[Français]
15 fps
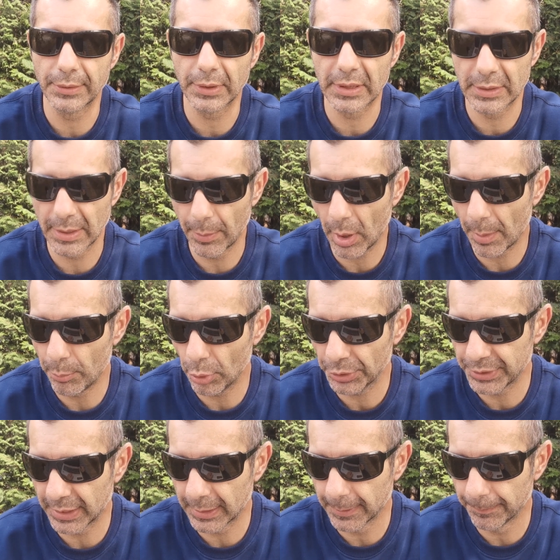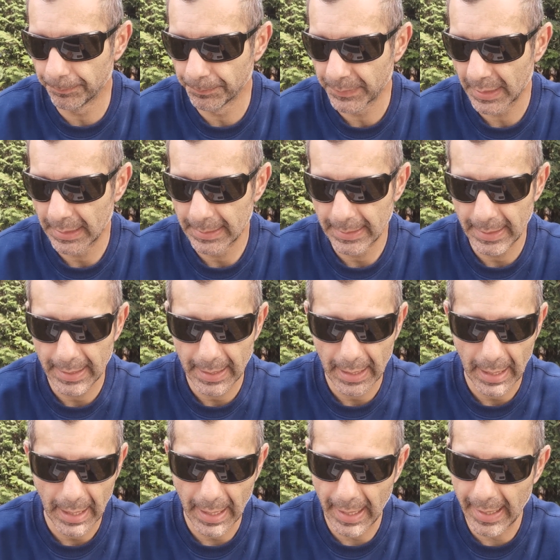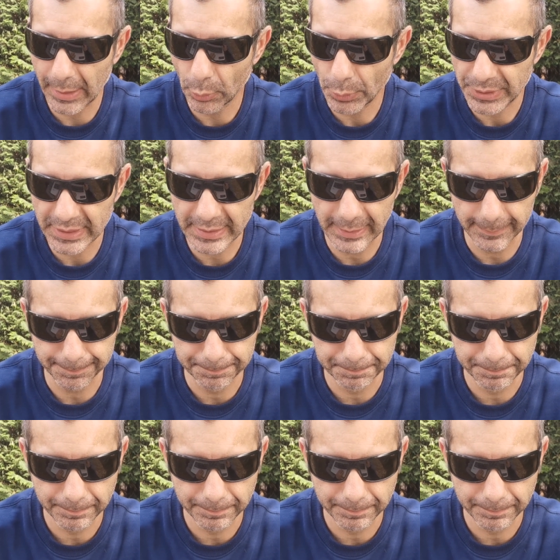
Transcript: ce qui ça me rapporte en, en glucides.